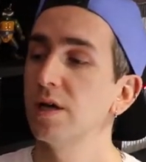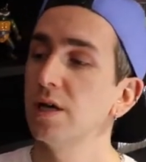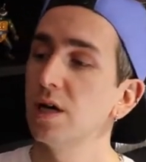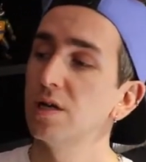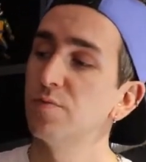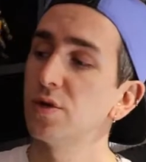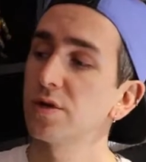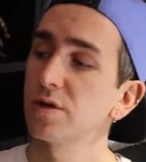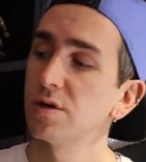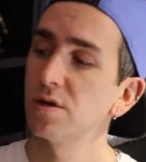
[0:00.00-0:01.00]
Et à
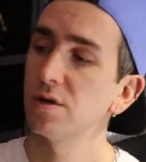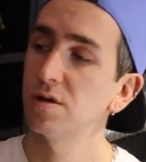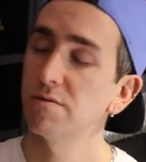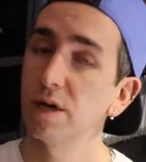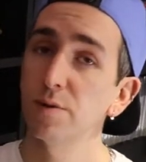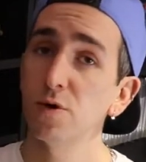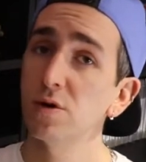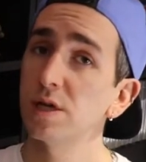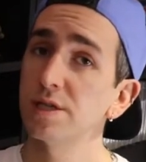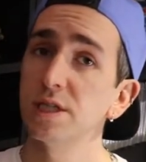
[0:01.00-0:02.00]
l'époque, euh,
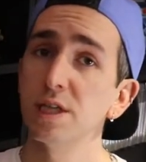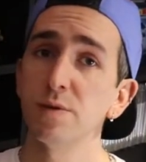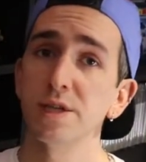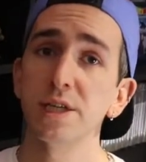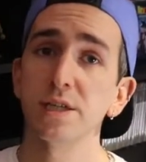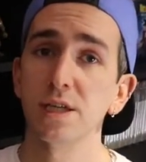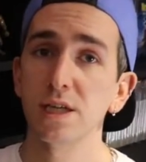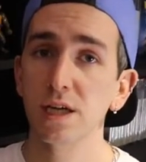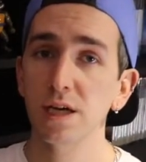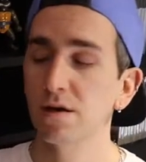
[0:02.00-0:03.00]
vraiment, la cinématique,
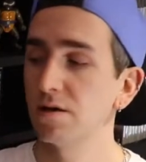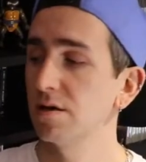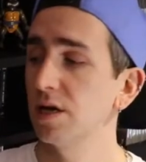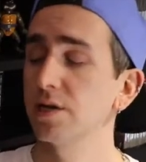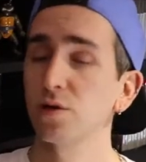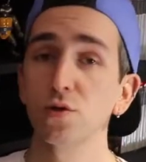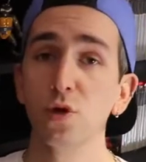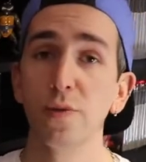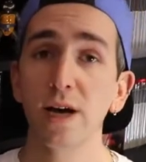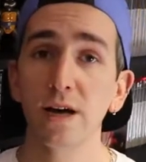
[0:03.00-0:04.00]
c'était un, truc
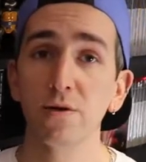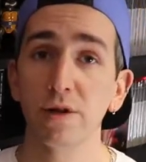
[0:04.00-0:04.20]
de malade.